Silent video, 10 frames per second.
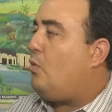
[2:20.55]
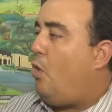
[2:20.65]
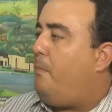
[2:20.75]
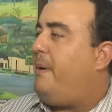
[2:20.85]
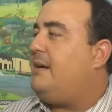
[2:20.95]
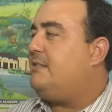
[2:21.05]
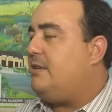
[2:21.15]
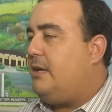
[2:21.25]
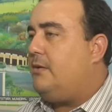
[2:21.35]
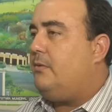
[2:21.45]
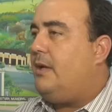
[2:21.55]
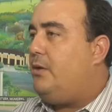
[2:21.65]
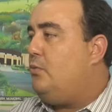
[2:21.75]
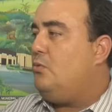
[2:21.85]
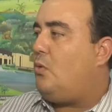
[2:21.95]
co-parceiro
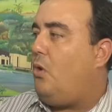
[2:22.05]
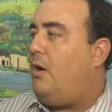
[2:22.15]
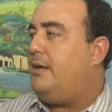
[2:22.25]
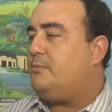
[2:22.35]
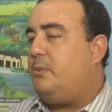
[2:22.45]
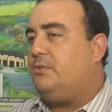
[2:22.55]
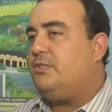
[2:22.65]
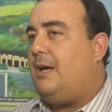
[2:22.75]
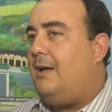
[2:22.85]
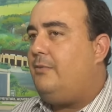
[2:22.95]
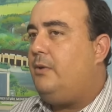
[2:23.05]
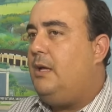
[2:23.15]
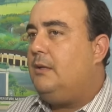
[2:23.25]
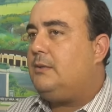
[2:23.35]
né, e um co-responsável,